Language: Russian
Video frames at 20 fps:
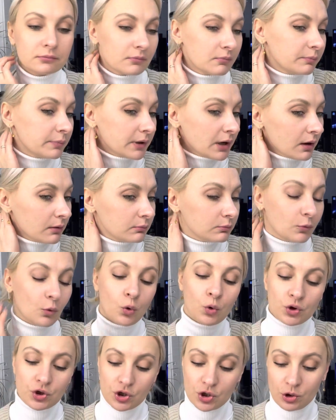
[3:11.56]
Прям
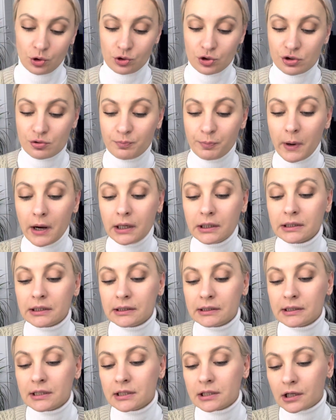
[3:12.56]
очень-очень
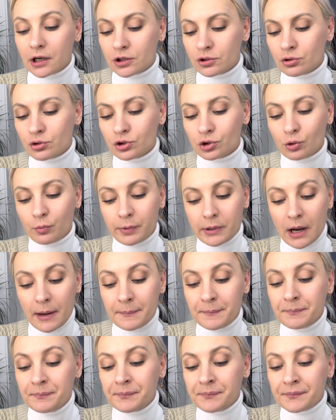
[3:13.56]
пахнет. Не скажу, что
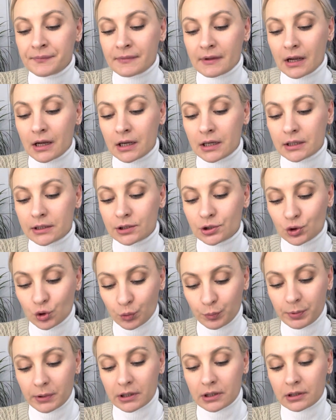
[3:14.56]
прям а,
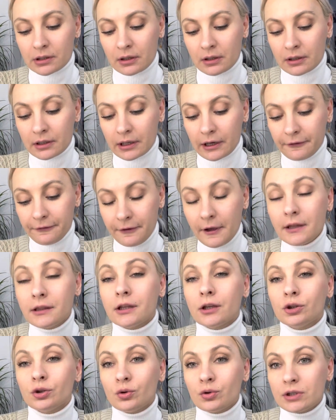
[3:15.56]
супер а,
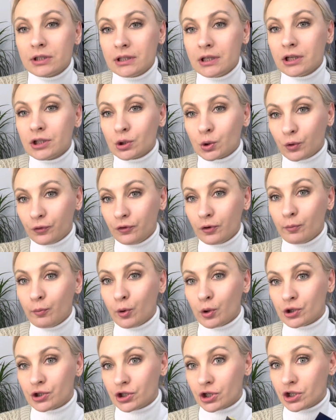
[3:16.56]
кофейно, но здесь кофе
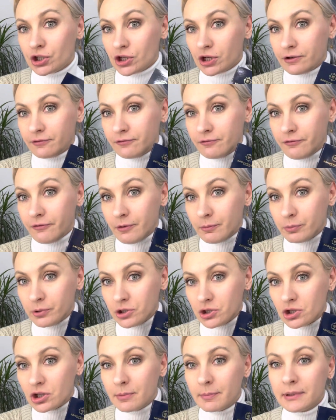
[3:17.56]
больше, чем в
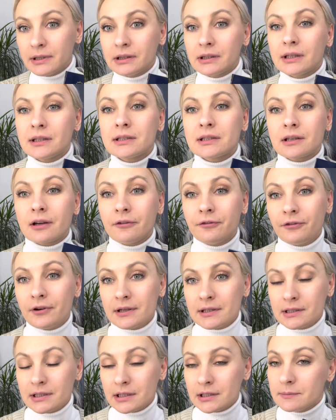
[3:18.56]
обычном Intense кафе.
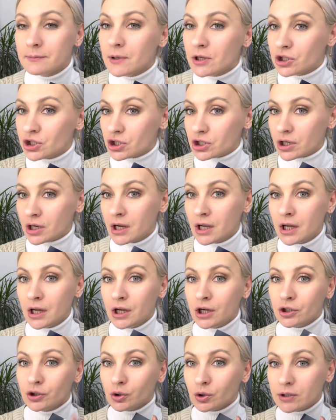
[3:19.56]
Здесь меньше
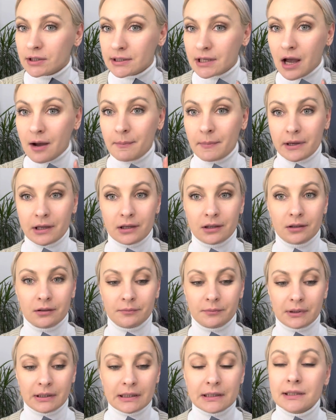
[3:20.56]
той
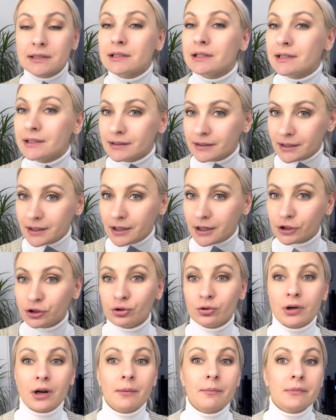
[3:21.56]
самой кислинки,
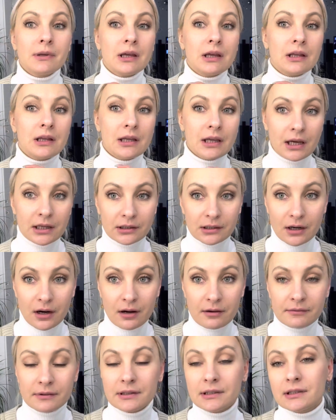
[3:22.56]
которая мне не
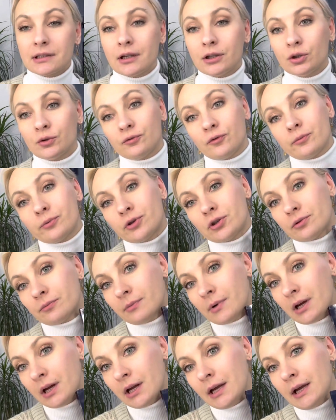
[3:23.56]
нравится. Ну, в общем,
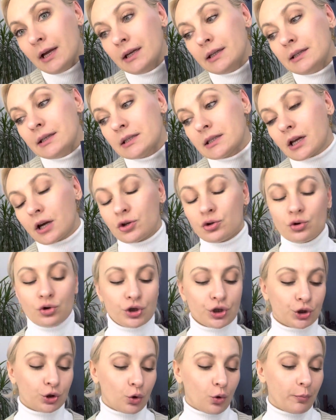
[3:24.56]
не скажу,
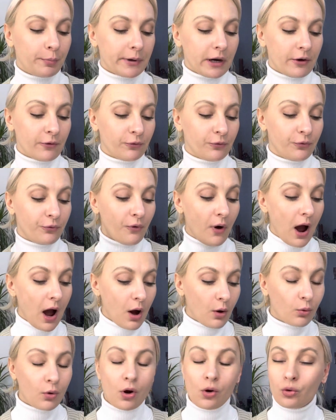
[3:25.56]
что прям
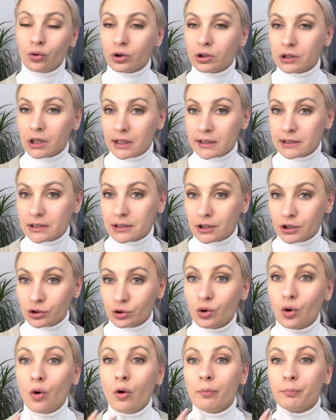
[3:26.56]
вау, какой классный,
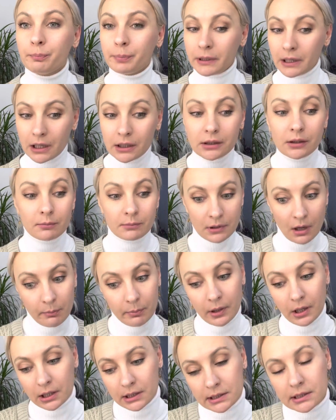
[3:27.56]
но при этом я бы
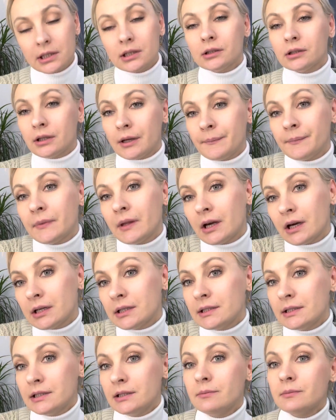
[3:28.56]
хотела на
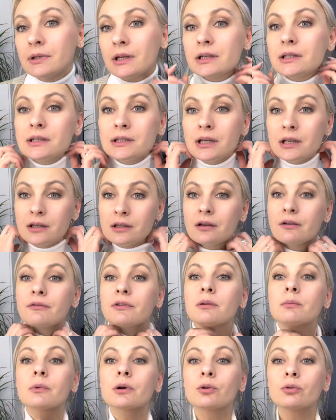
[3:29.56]
зимнее-осеннее
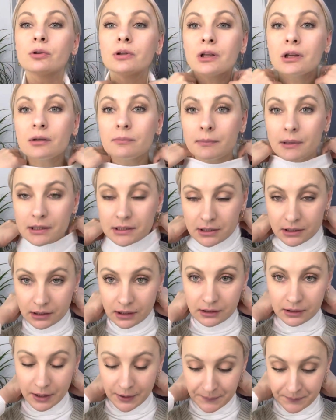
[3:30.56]
время года иметь
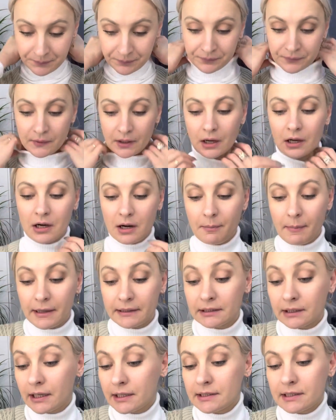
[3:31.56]
этот
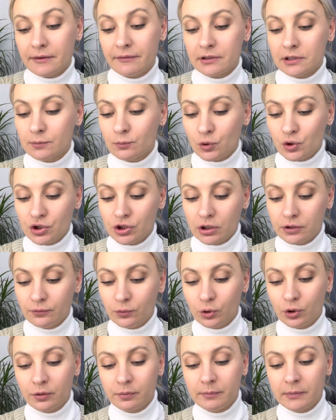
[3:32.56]
аромат. Хотя, возможно,
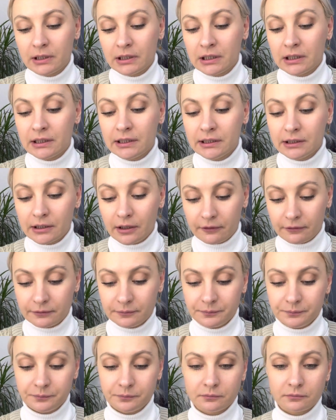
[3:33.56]
2 миллилитров –
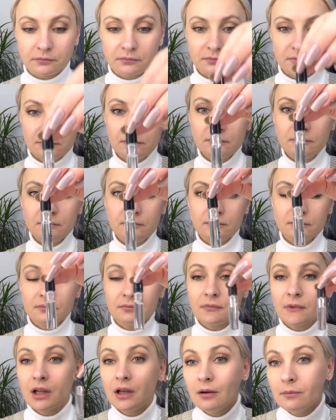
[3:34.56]

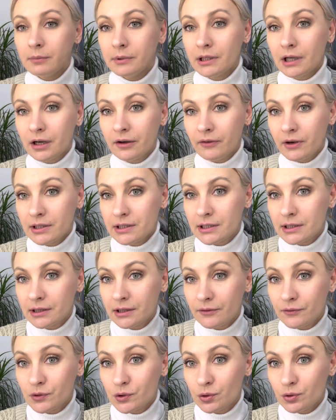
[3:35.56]
мне хватит
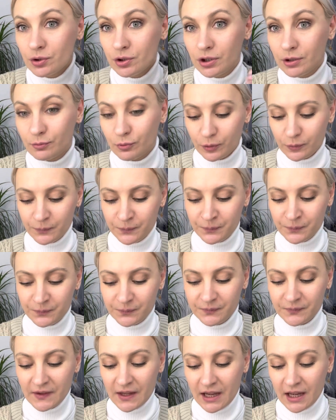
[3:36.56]
на всю зиму.
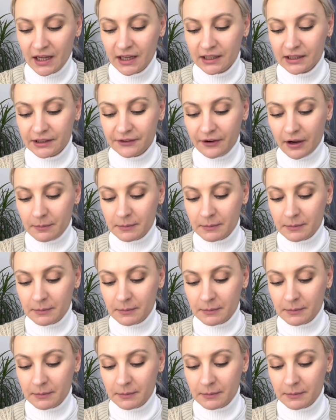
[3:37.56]
2